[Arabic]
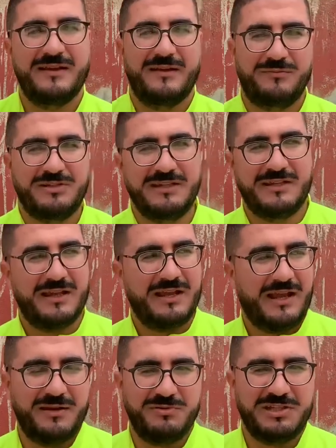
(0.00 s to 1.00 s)
فهمتيني
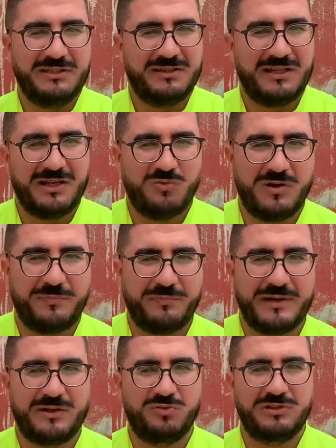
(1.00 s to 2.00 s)
حنا ماشي ضد اكوا
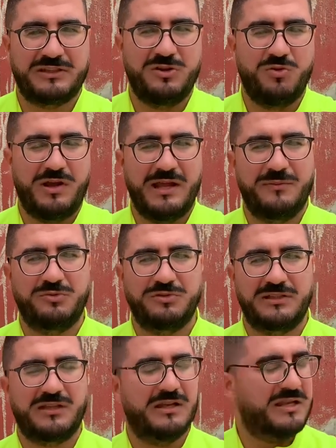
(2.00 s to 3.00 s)
بارك وضد اللعاب
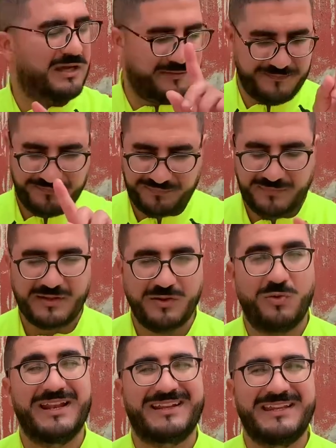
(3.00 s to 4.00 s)
وضد لا
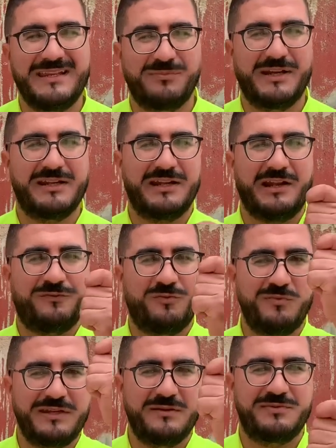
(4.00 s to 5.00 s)
ولكن بغينا نعرفوا
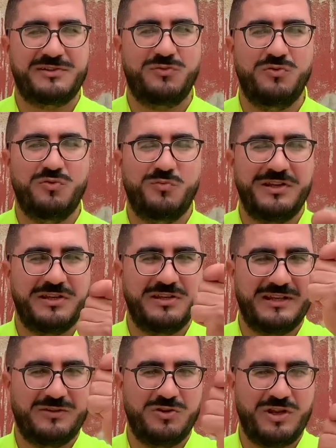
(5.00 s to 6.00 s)
من المسؤول ومن
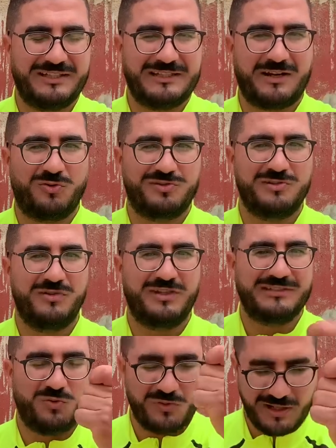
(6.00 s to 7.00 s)
اللي عطى الرخصه واللي عطى
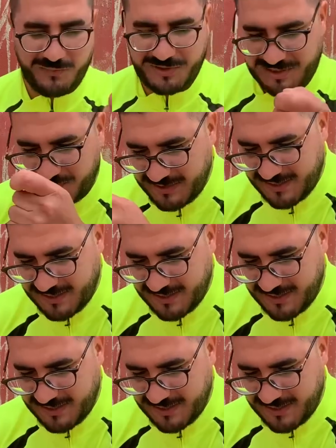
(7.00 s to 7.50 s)
الوراق باش تبنى